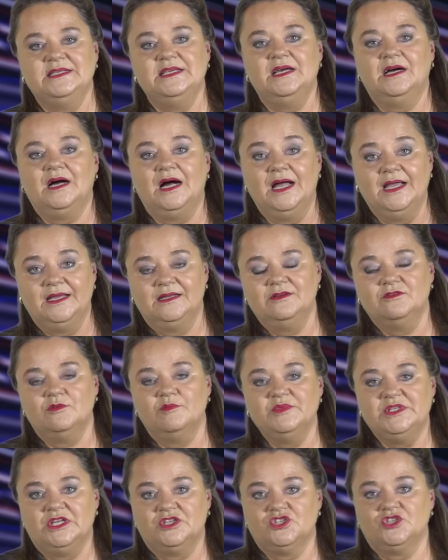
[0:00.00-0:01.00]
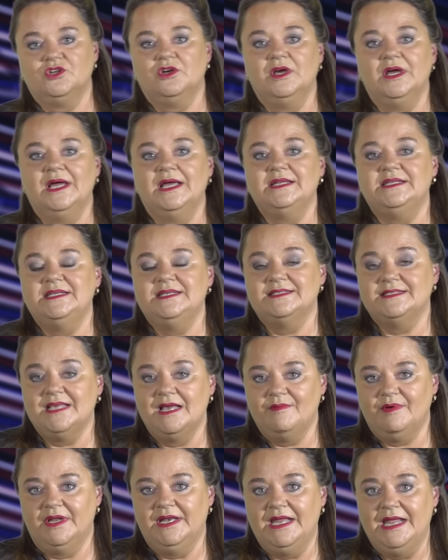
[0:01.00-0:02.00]
Sie Ihre eigene Umsatzsteuer-ID
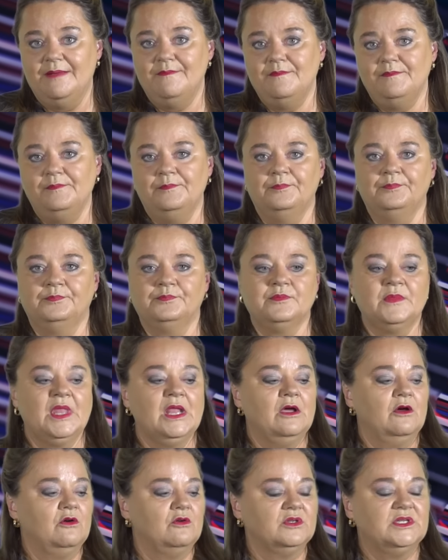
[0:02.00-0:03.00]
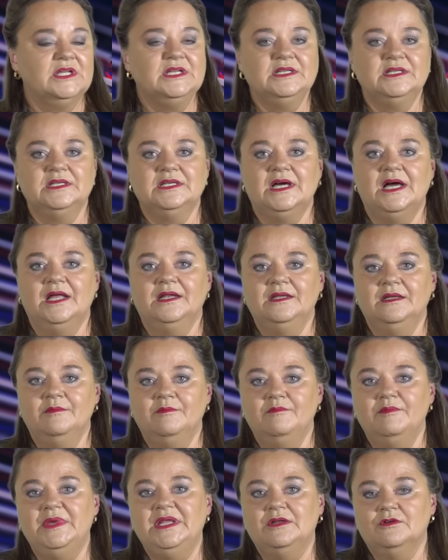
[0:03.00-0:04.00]
selber nehmen und hinten dran
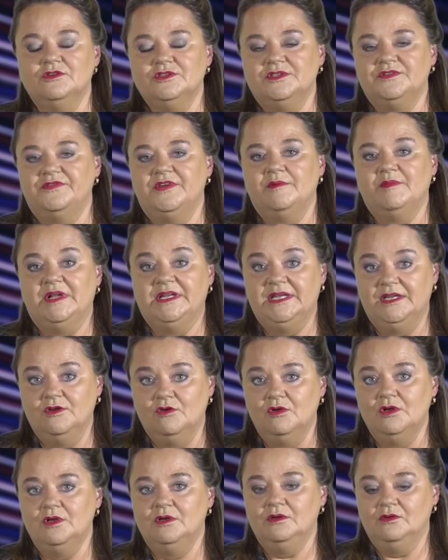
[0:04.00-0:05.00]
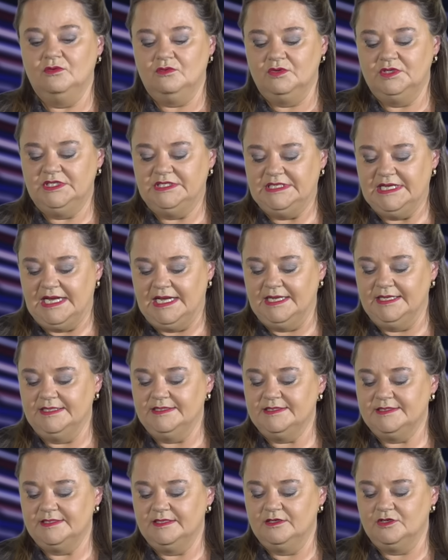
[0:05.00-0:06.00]
minus viermal die Null und die
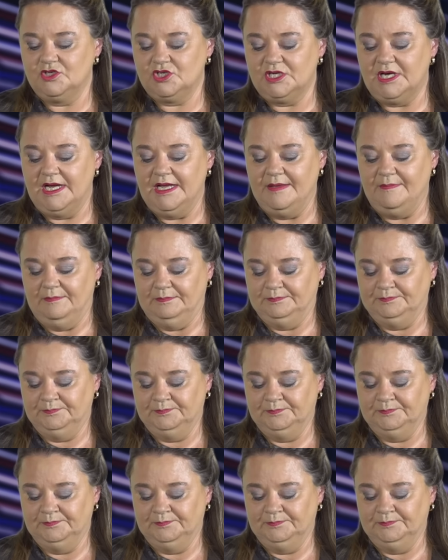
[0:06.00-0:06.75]
Eins schreiben.